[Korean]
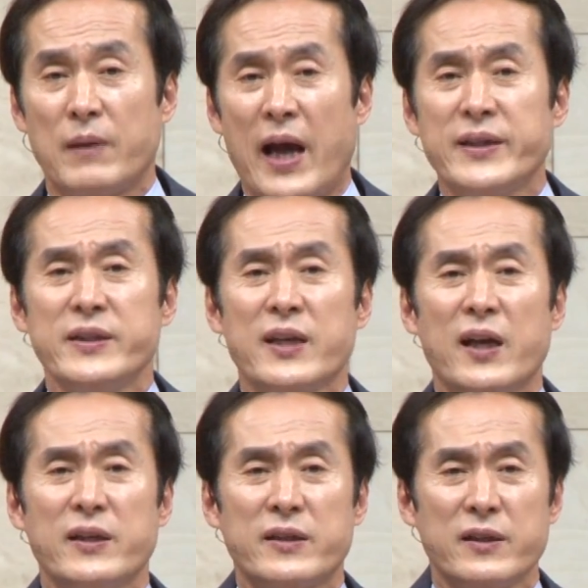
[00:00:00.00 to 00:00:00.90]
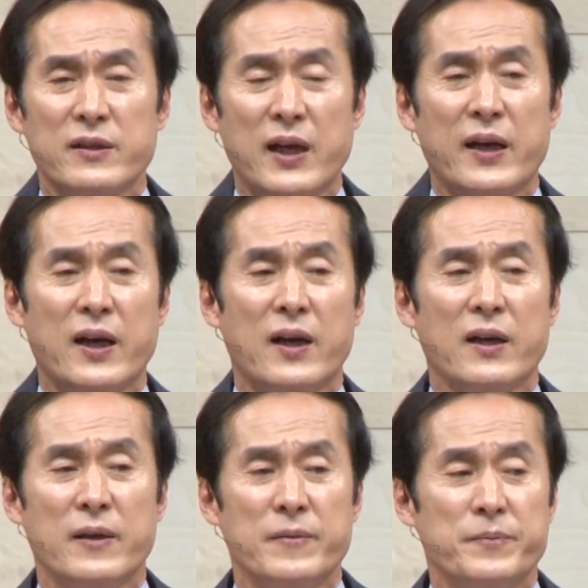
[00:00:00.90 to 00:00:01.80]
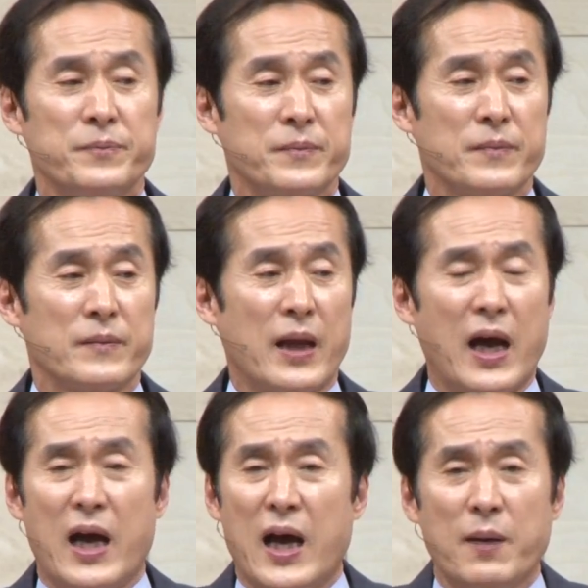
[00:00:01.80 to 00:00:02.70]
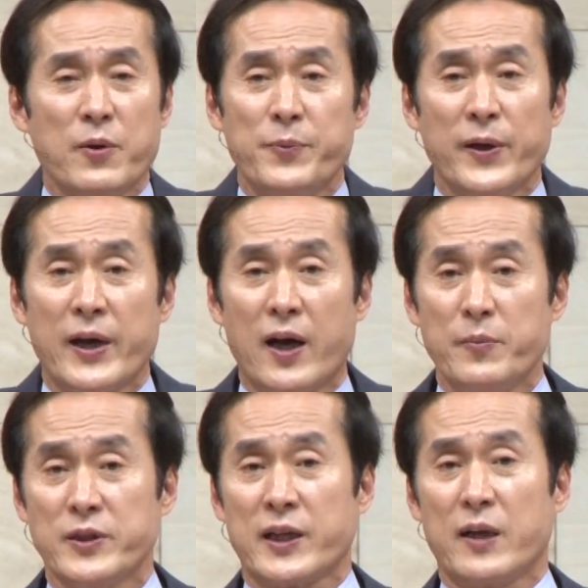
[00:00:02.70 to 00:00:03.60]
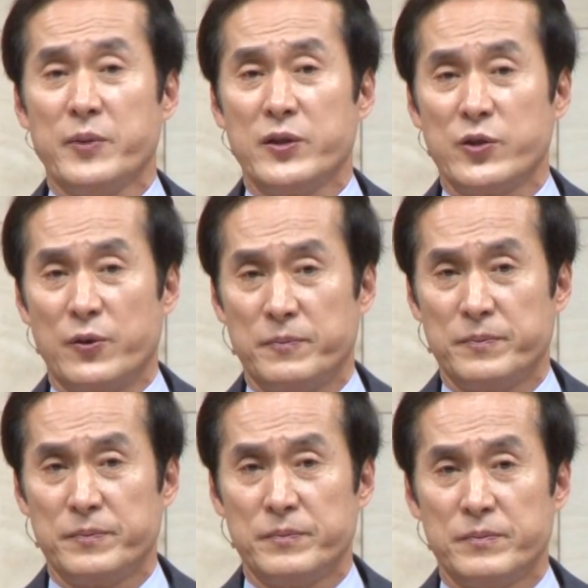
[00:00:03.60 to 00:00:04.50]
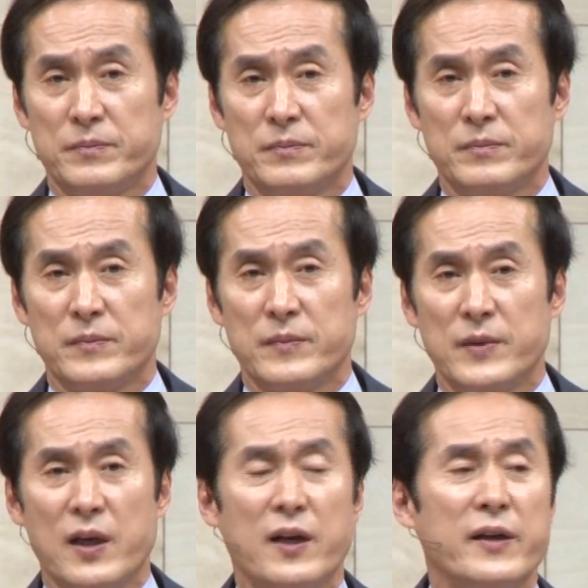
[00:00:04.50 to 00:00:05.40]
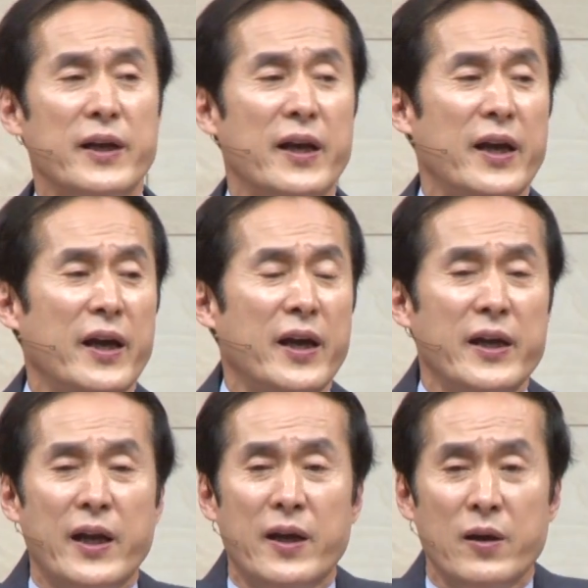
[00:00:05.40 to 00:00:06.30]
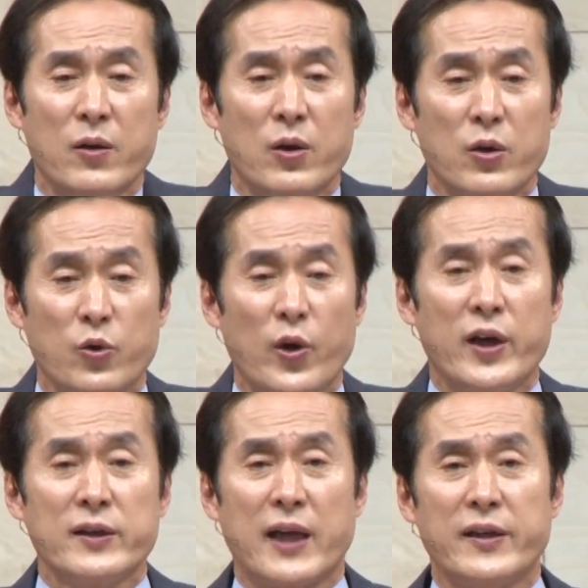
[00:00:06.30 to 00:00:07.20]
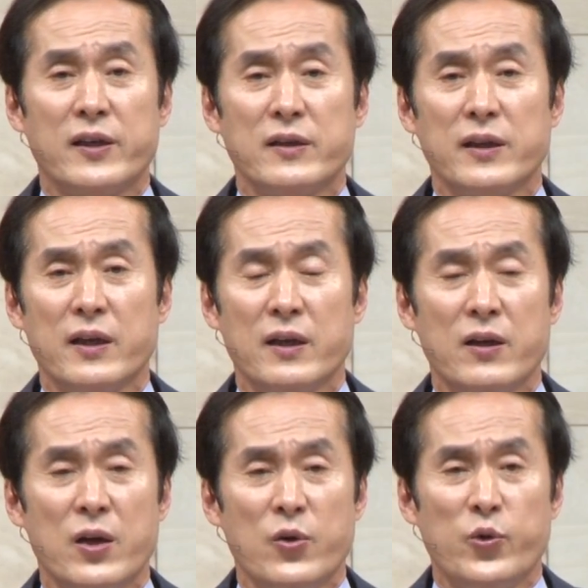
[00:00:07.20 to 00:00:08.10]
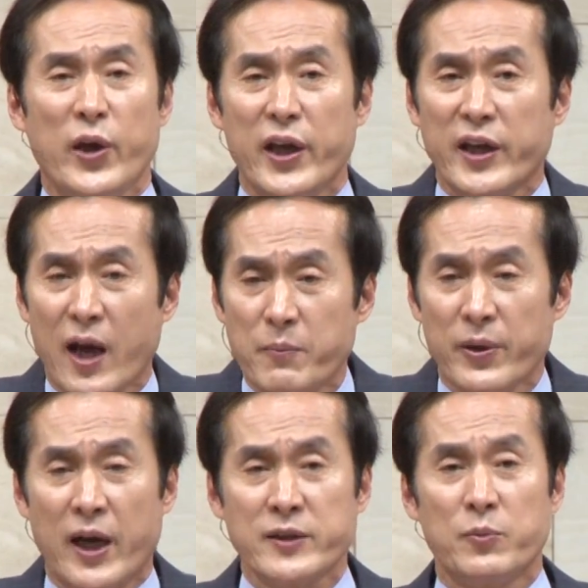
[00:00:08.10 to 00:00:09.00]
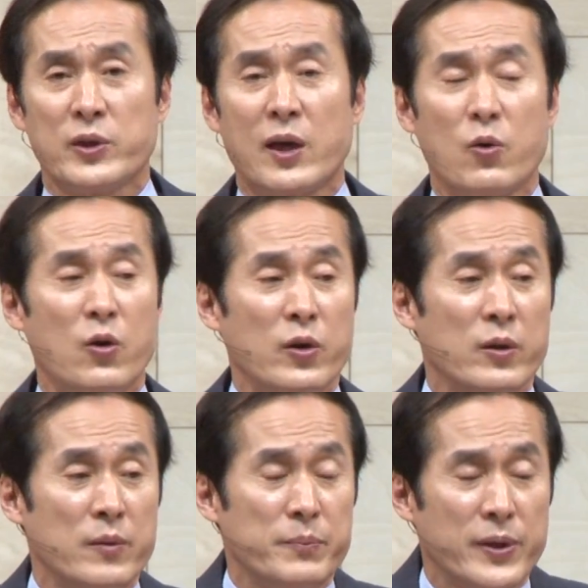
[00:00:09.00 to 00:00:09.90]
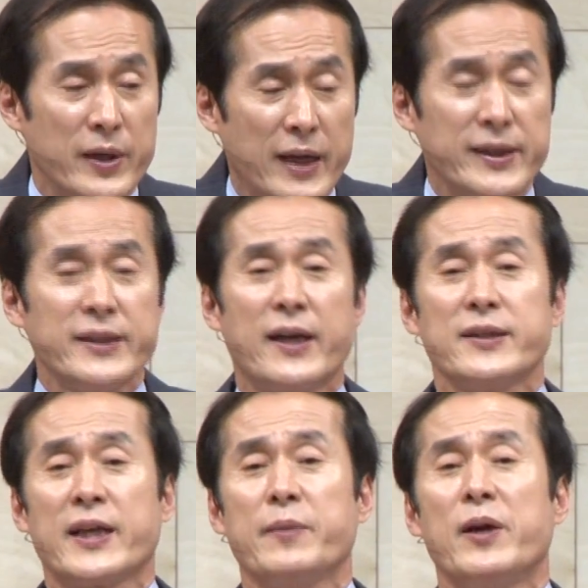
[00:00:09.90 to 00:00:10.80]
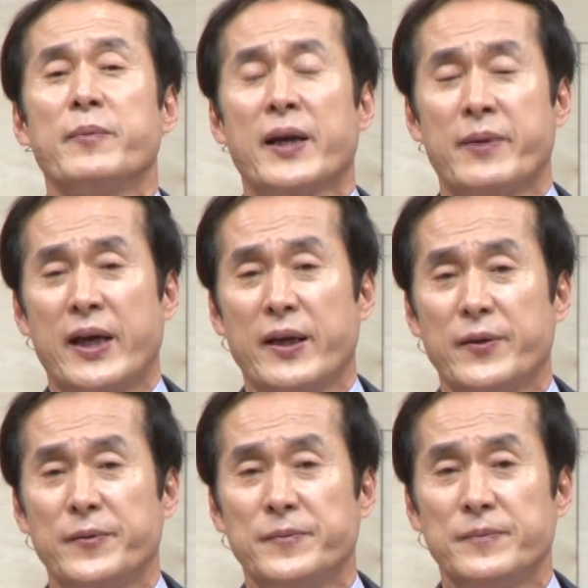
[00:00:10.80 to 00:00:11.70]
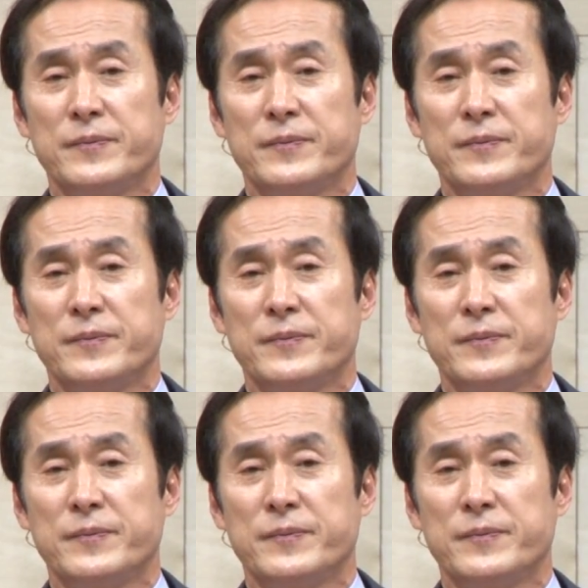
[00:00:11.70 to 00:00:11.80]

앉아있기는 하나, 아무 변화가 없는 사람이 있죠. 1년 내내 교회는 다녔는데 회개 한 번 하지 못하고 변화되지 않은 사람이 얼마나 많아요.